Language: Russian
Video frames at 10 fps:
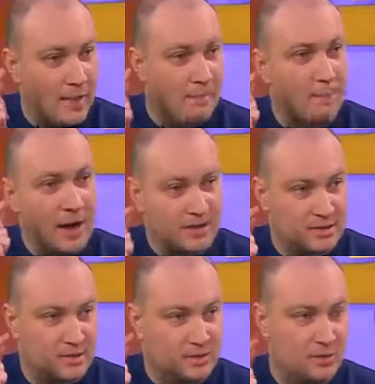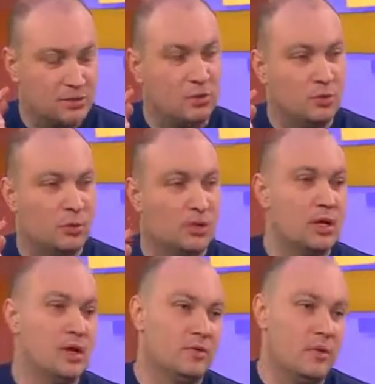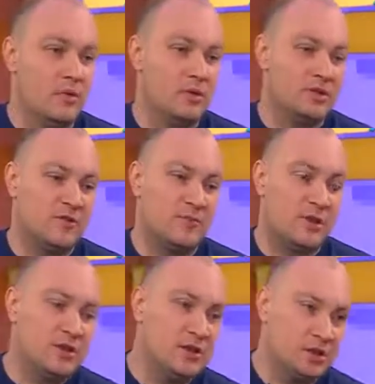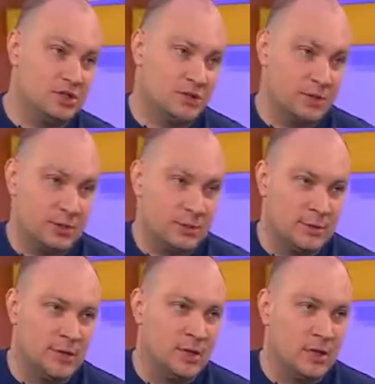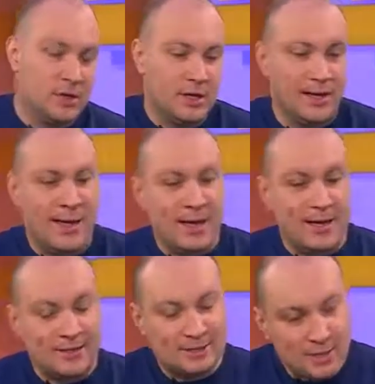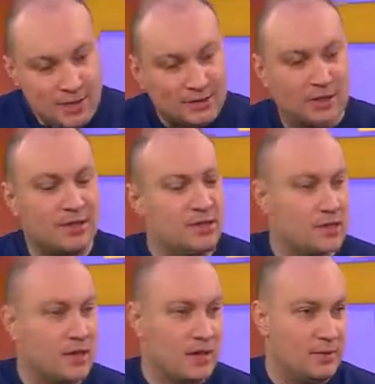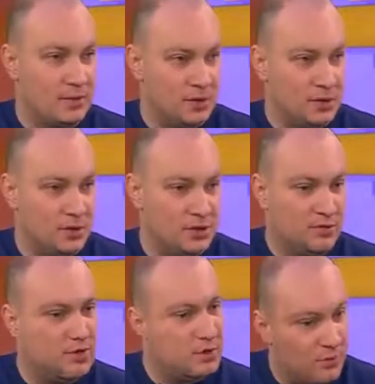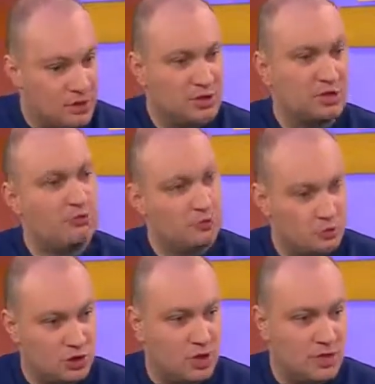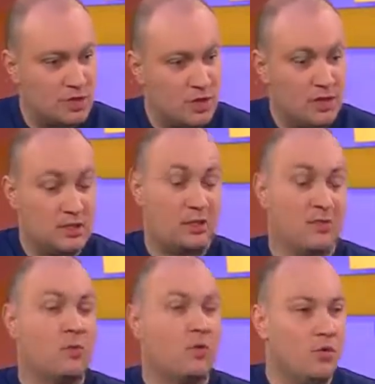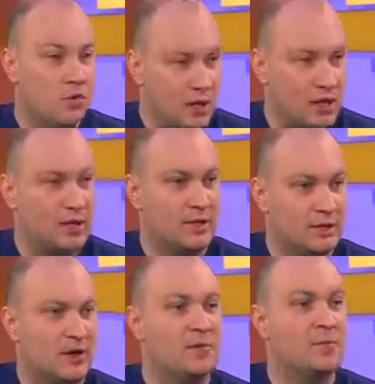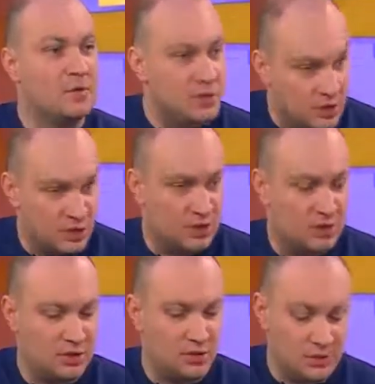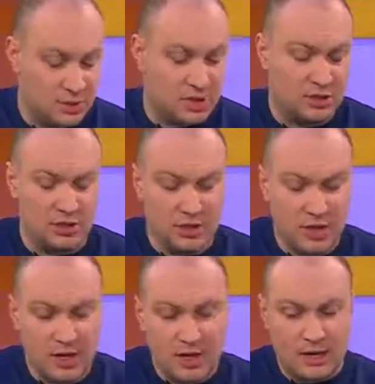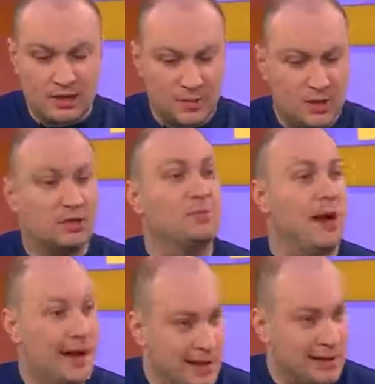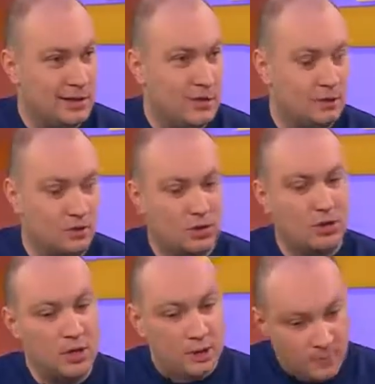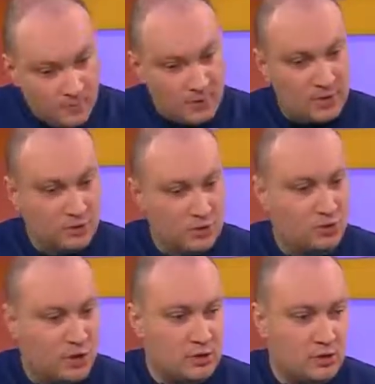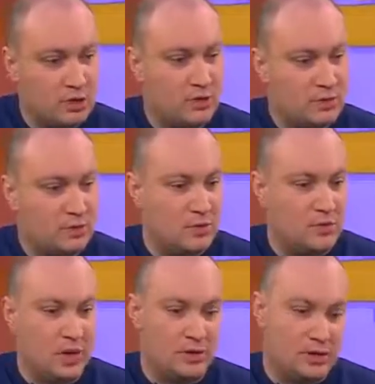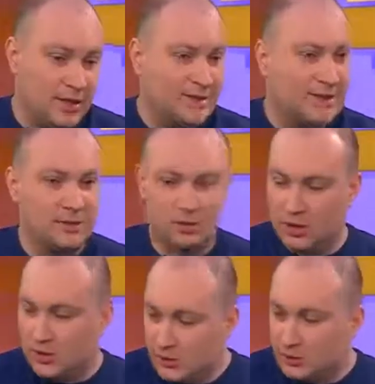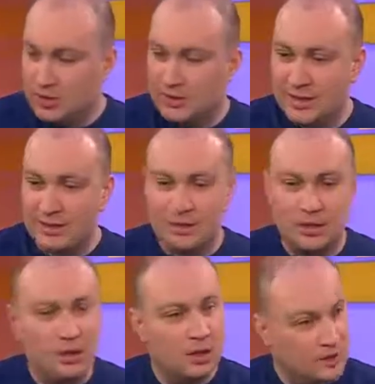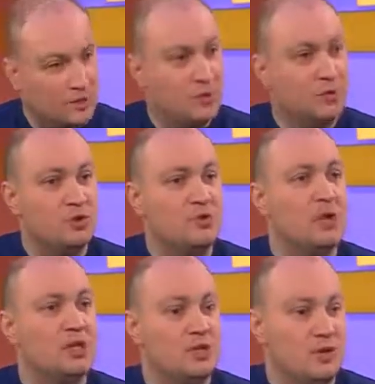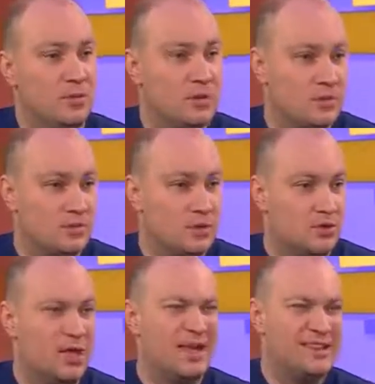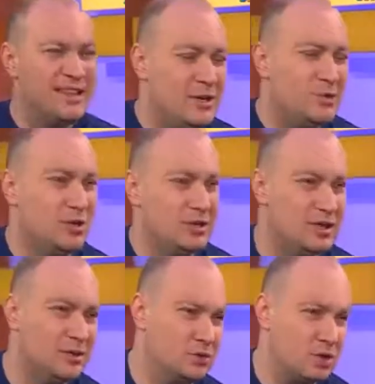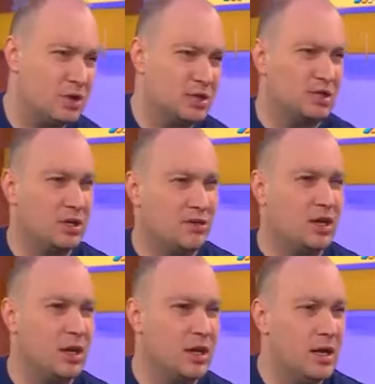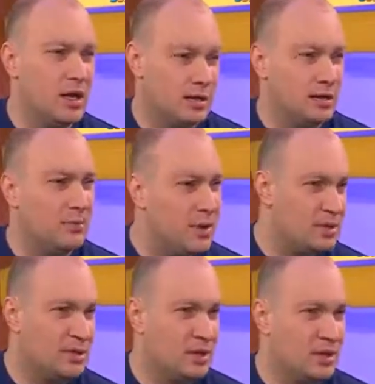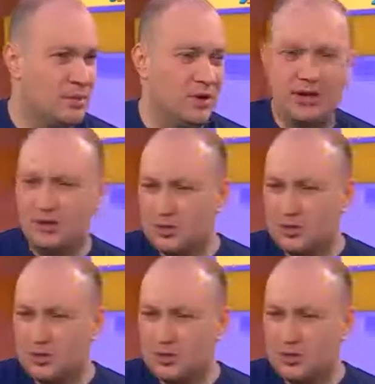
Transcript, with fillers: опасность подобных вопросов, поддерживает их экспертная среда их поддерживает, не большинство, но часть. Слава богу, в Украине есть здравомыслящие мыслящие эксперты, политики, которые э, эту ситуацию так не воспринимают. А есть те, которые говорят, нужно отрезать, и будем дальше в Европейском Союзе. Три года назад точно так же говорили о Донбассе и Крыме. Говорили,